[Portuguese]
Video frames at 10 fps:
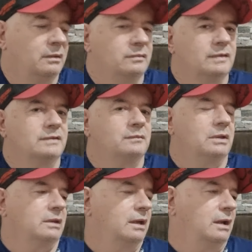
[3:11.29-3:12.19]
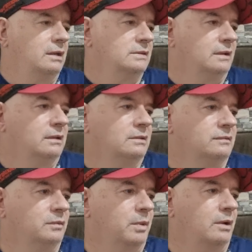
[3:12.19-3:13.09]
250 reais. Aí
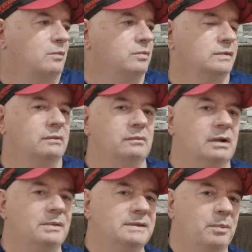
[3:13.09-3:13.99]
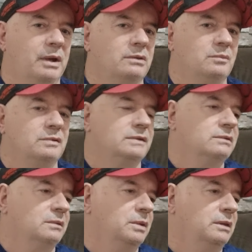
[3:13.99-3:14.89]
resolvi pegar o busão. Nunca mais tinha pegado um busão
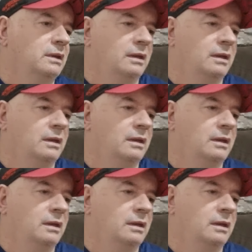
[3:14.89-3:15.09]
também.